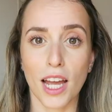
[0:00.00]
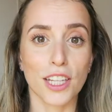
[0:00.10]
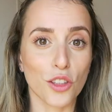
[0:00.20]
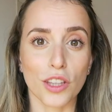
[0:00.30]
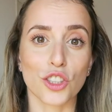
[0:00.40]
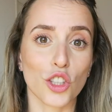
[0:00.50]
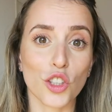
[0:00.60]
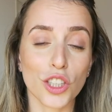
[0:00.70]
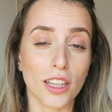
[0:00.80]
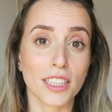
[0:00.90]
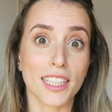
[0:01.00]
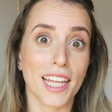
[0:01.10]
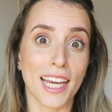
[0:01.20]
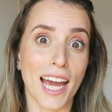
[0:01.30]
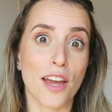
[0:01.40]
Entonces soy consciente
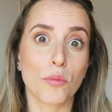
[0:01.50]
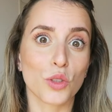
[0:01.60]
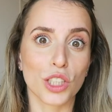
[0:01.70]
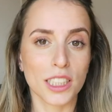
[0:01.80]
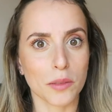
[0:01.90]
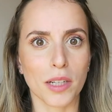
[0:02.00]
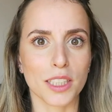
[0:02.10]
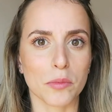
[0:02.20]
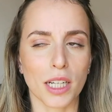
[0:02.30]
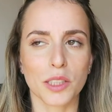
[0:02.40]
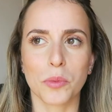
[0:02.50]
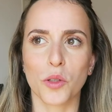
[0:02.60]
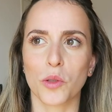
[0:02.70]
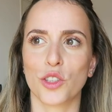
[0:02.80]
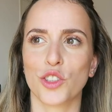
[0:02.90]
de que hay muchísimas más,
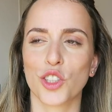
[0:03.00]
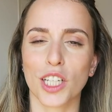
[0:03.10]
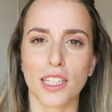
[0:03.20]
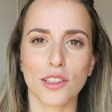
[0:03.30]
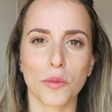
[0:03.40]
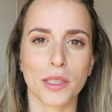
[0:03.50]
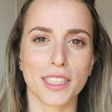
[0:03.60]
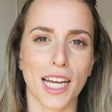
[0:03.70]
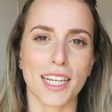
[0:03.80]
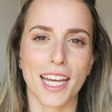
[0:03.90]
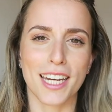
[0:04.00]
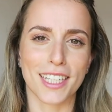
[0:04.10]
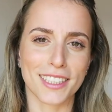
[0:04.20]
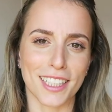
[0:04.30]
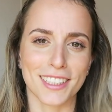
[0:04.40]
pero bueno, yo he querido pensar en
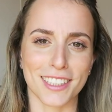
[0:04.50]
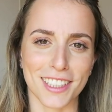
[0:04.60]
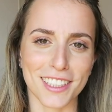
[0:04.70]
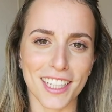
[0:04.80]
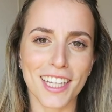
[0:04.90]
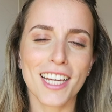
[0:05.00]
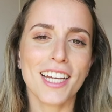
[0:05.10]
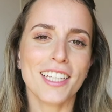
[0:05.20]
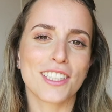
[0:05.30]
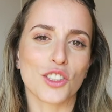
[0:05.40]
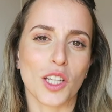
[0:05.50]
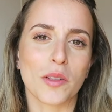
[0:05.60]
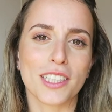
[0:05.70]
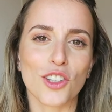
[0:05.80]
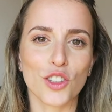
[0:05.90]
estas siete. Si os
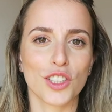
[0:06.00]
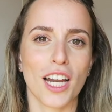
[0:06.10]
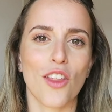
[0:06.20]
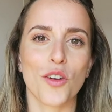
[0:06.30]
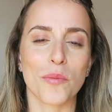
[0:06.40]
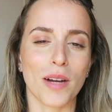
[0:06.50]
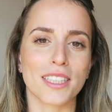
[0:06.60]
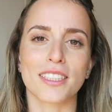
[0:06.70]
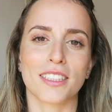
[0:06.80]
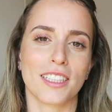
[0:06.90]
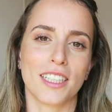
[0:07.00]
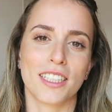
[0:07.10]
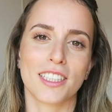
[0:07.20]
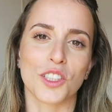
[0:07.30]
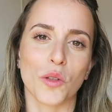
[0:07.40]
habéis encontrado en más
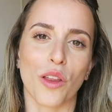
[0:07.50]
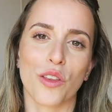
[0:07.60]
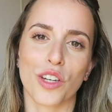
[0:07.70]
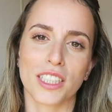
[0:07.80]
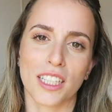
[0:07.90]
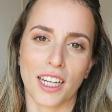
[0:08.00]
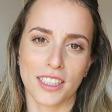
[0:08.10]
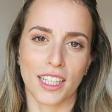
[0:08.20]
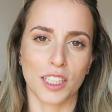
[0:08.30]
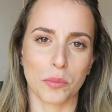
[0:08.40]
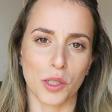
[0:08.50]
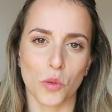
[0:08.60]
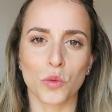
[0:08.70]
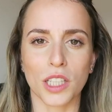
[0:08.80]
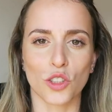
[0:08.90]
eh, situaciones en las que las
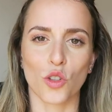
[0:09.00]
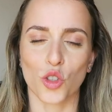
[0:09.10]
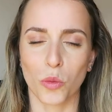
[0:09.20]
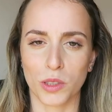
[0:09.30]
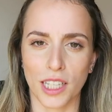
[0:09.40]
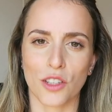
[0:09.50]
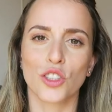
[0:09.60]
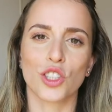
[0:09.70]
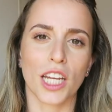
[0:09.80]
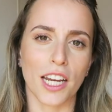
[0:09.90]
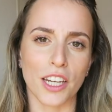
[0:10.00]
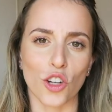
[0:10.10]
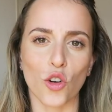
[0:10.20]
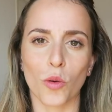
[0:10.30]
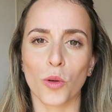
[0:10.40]
preguntas o los comentarios eran
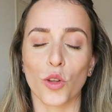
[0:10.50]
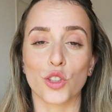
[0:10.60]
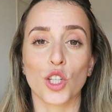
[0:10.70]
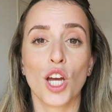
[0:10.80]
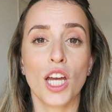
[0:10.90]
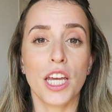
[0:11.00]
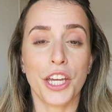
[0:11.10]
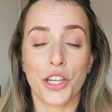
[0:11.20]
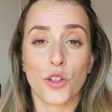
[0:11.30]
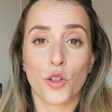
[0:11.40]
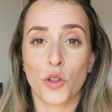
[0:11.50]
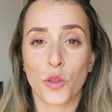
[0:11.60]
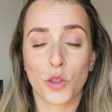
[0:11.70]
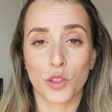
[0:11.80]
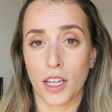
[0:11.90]
incómodos y
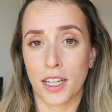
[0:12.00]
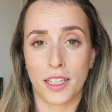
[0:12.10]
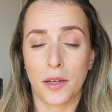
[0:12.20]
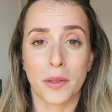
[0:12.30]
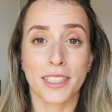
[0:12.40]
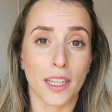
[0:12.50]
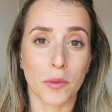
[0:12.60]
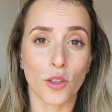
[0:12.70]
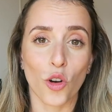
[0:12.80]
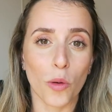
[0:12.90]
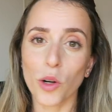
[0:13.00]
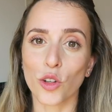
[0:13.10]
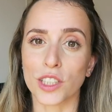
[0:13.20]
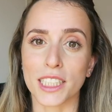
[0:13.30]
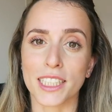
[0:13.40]
no os habéis sabido cómo
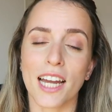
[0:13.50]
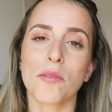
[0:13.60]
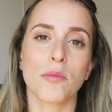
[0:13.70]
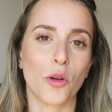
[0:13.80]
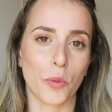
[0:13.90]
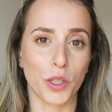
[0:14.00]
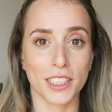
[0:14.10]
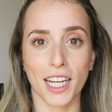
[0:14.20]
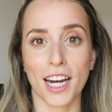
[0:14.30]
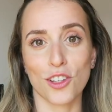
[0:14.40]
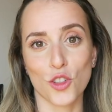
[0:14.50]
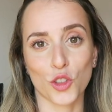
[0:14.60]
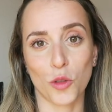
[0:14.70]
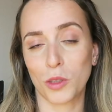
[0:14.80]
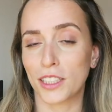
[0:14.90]
contestar, me lo podéis dejar en
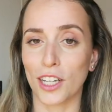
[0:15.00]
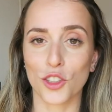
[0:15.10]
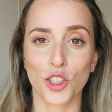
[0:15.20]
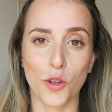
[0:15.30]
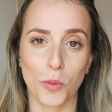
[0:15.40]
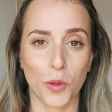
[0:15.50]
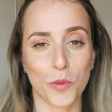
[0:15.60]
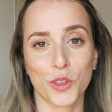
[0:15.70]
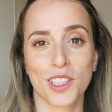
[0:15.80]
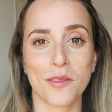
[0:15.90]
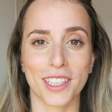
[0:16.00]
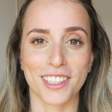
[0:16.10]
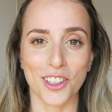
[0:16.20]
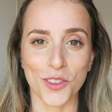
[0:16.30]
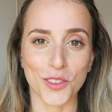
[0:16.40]
los comentarios y lo podemos
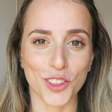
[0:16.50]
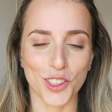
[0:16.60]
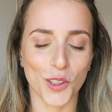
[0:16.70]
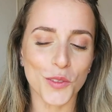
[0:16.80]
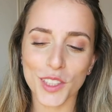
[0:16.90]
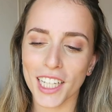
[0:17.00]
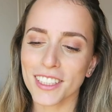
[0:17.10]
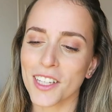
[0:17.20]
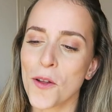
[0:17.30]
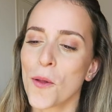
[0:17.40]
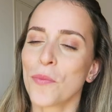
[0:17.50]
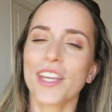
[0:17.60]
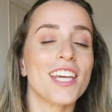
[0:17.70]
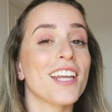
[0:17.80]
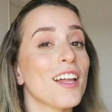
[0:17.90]
debatir juntos y juntas.
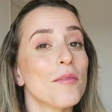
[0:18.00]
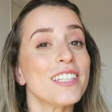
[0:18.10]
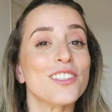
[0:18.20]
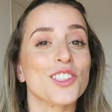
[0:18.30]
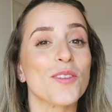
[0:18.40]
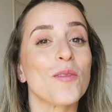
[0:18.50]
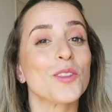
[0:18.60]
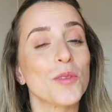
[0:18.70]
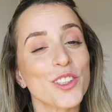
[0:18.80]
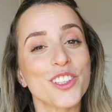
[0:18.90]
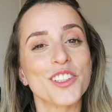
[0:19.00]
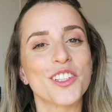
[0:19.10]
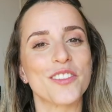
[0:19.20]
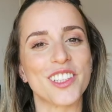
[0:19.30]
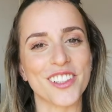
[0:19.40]
Y nada más, nos vemos pronto en
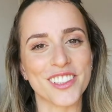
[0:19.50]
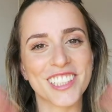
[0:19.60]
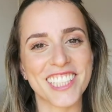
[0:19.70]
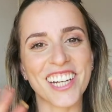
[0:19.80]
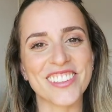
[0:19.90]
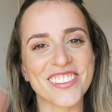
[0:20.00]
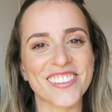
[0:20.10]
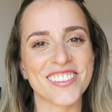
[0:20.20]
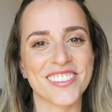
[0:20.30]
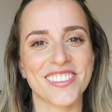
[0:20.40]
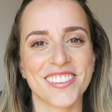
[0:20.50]
otro vídeo. ¡Chao!